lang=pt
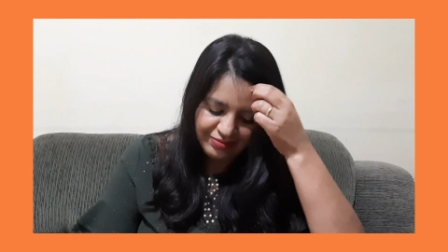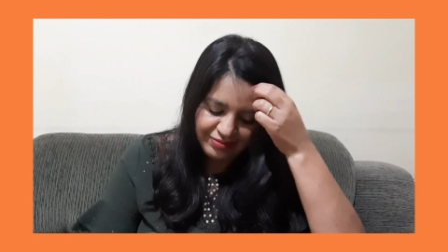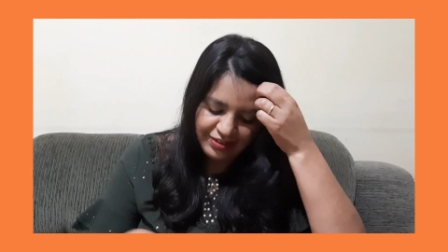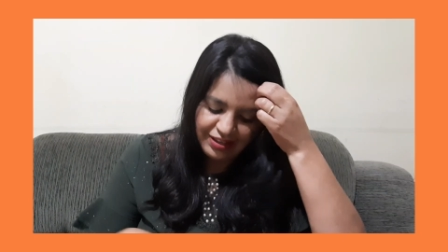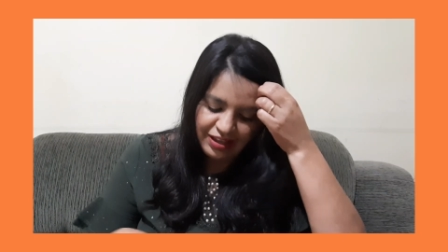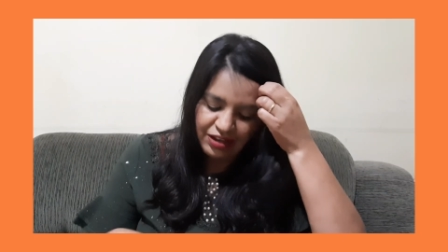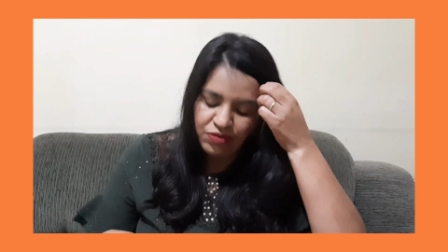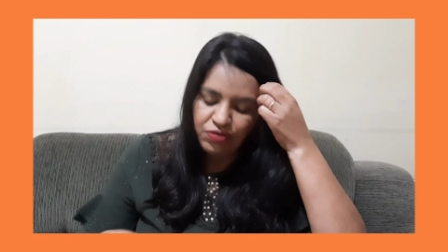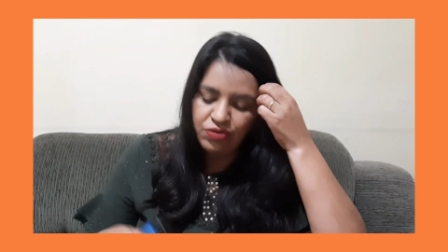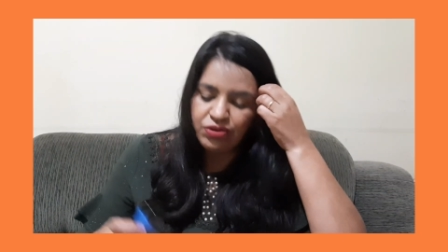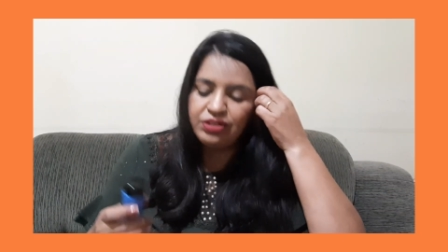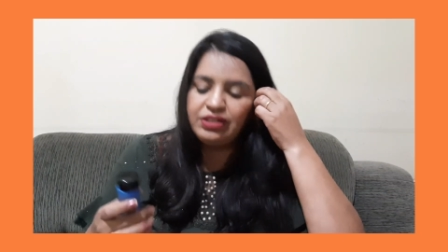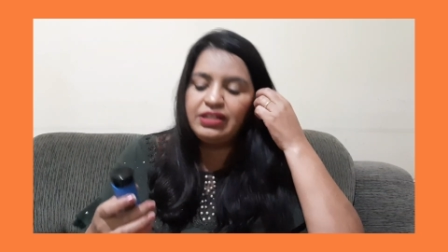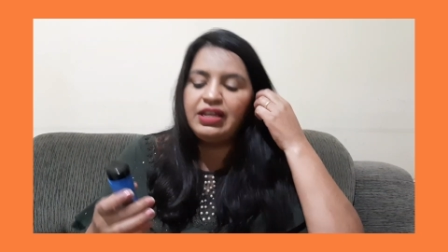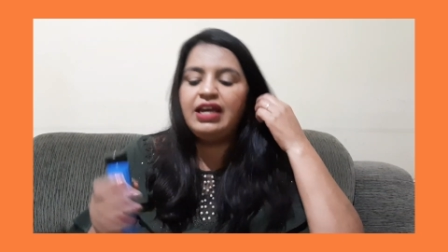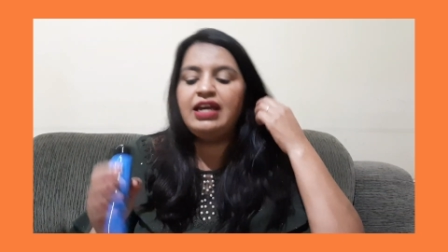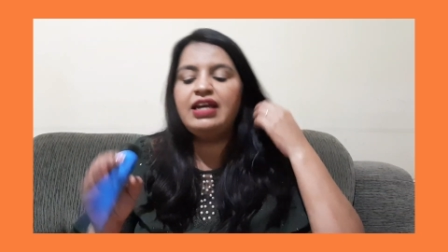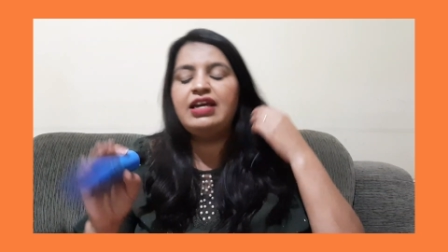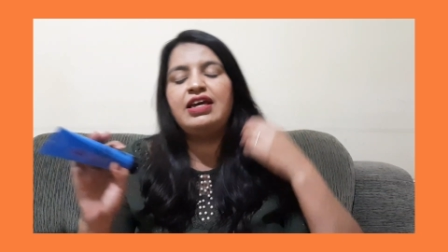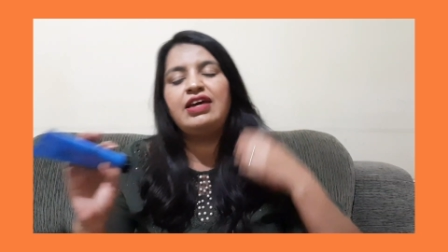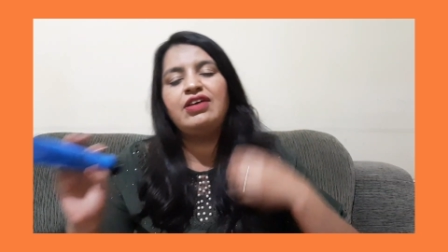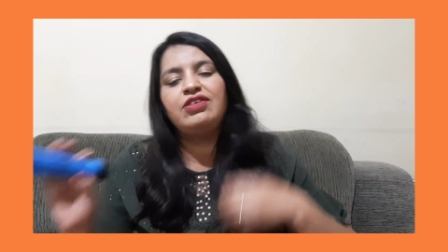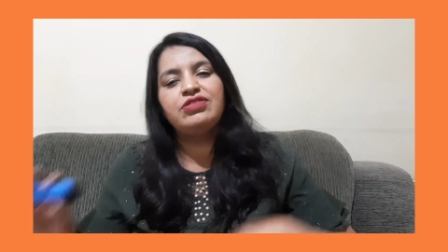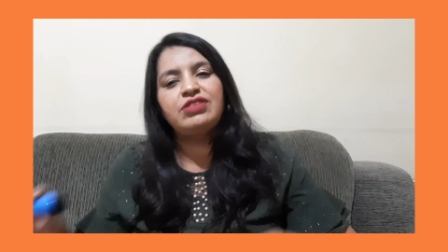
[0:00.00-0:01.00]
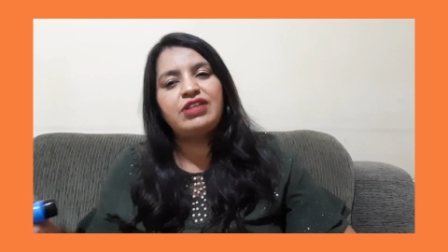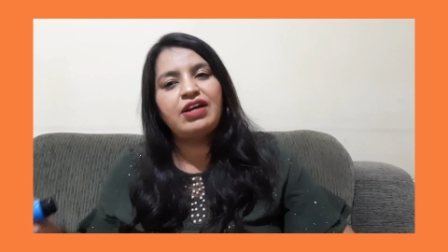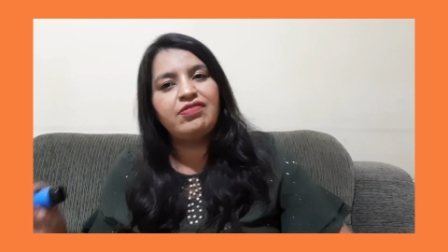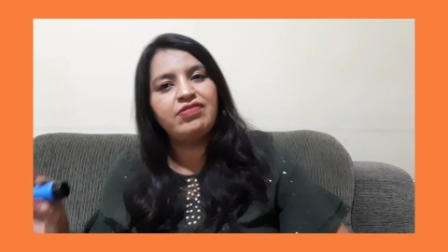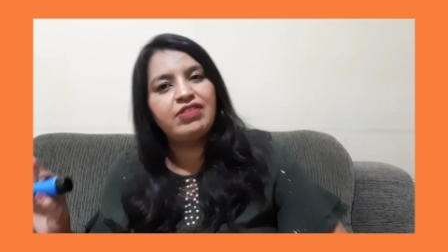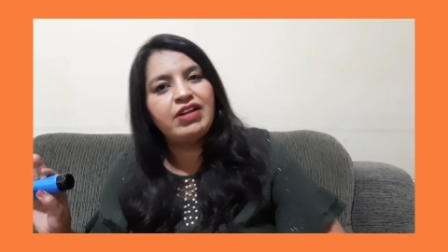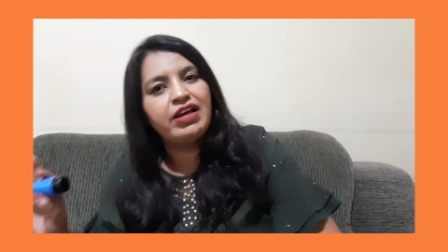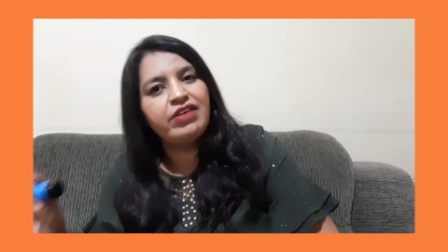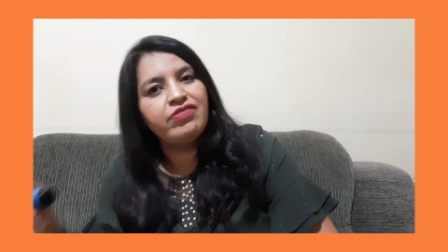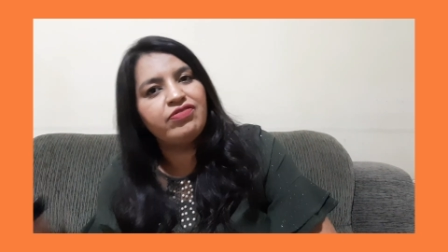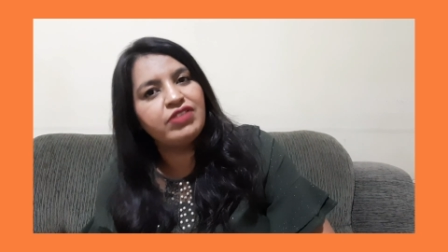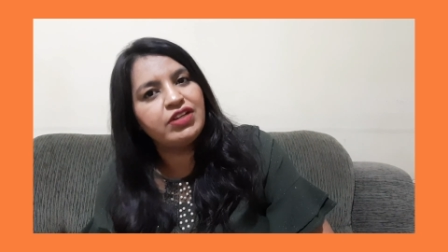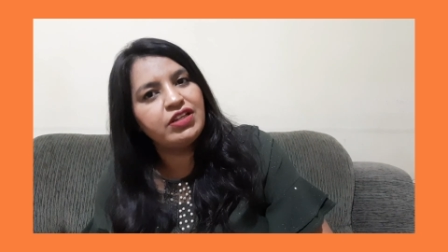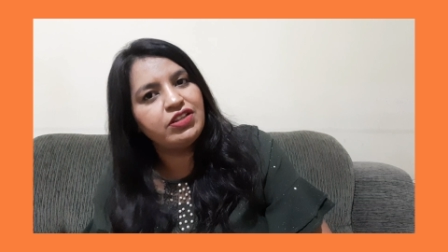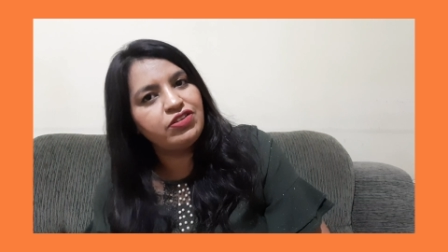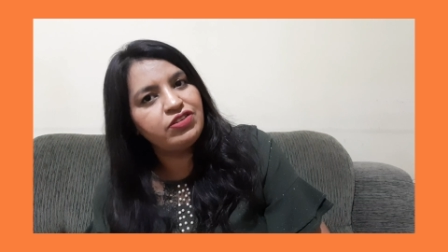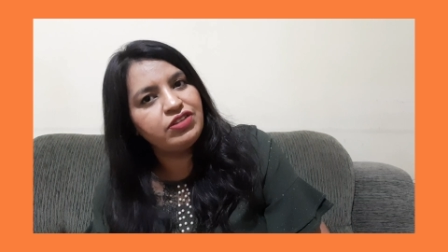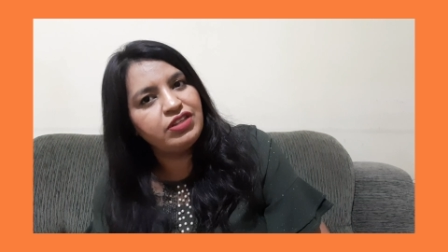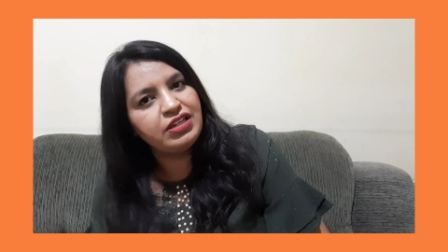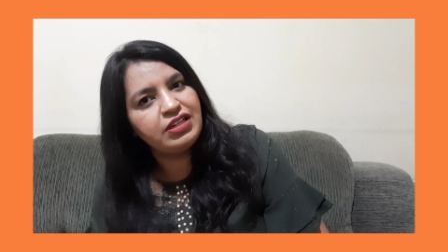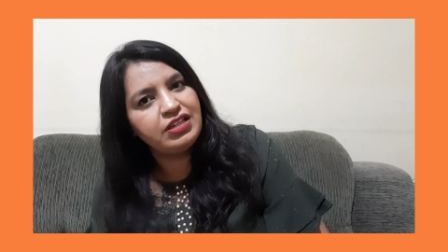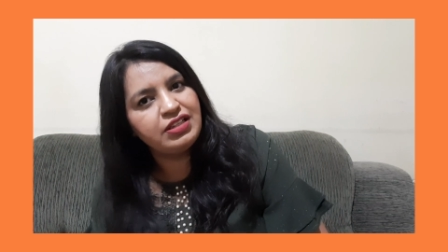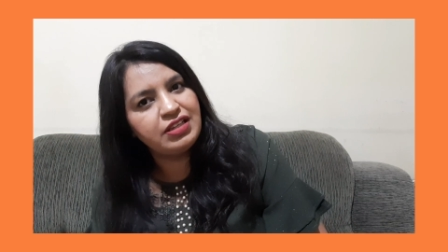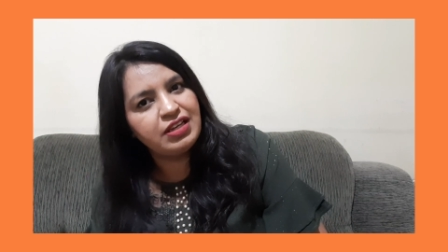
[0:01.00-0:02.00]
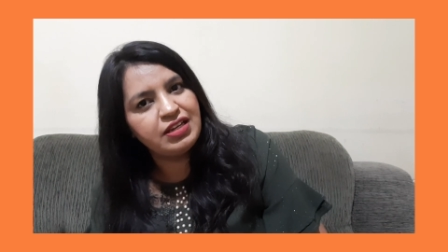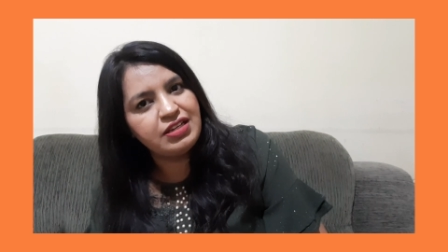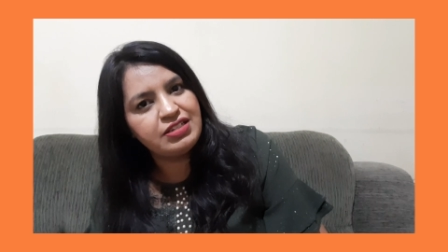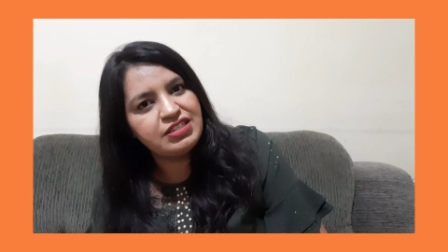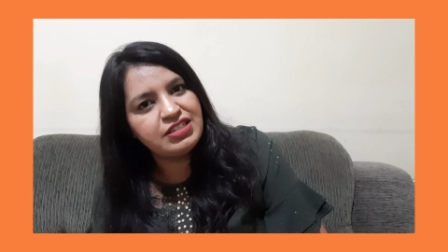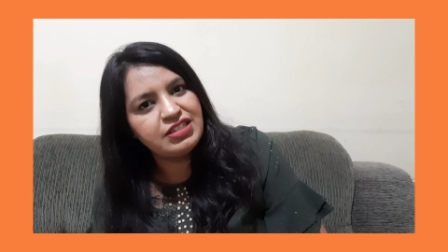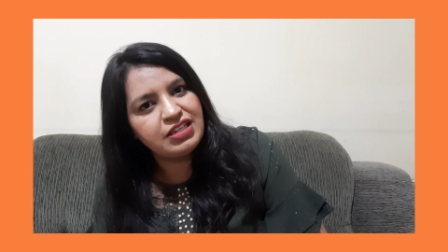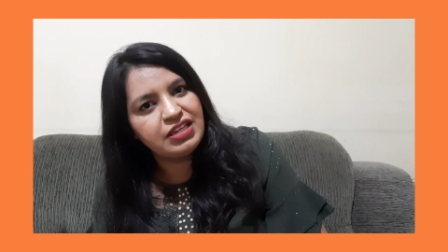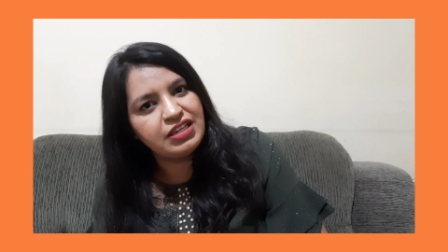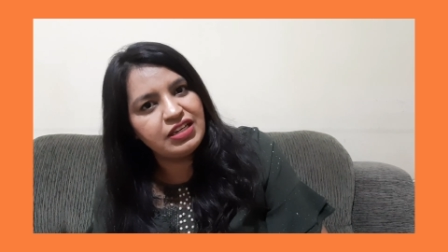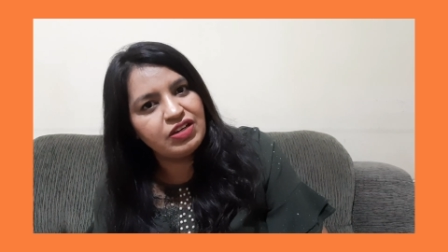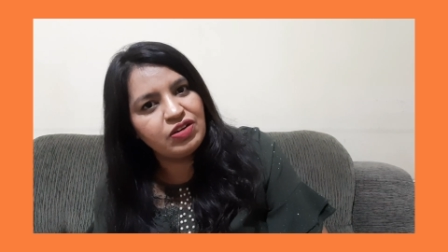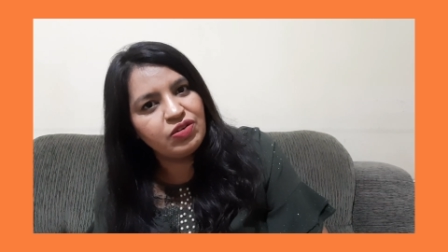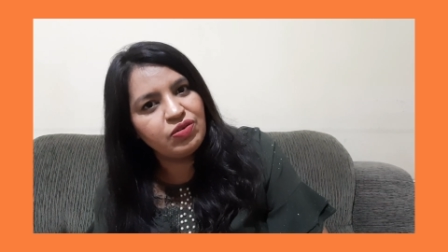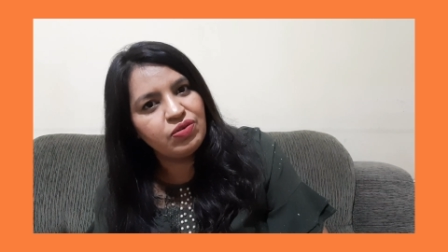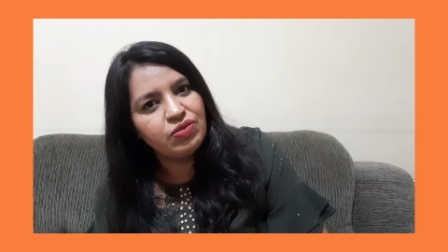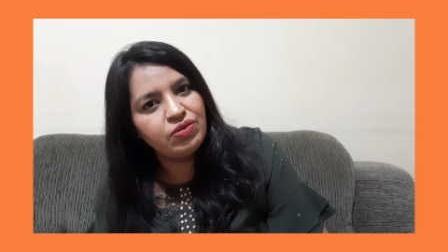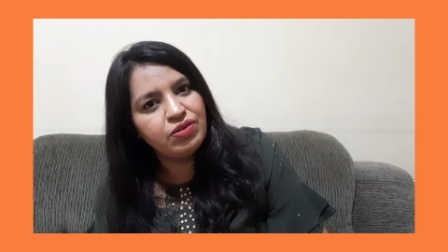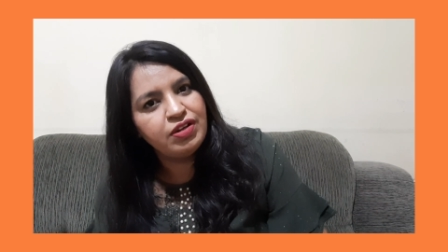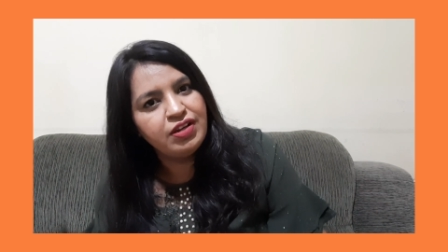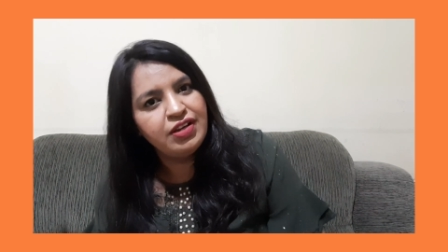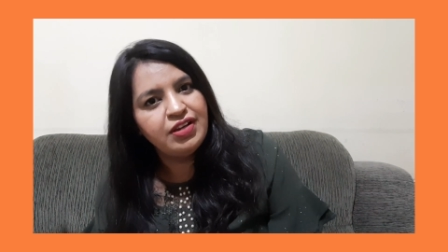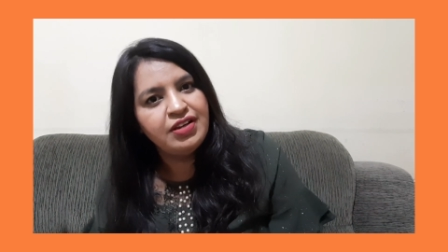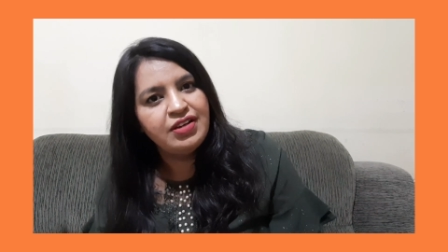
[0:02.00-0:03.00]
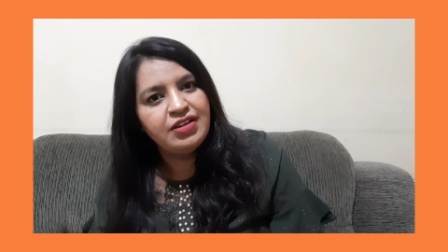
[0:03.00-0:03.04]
eu contei que eu tava levando 35,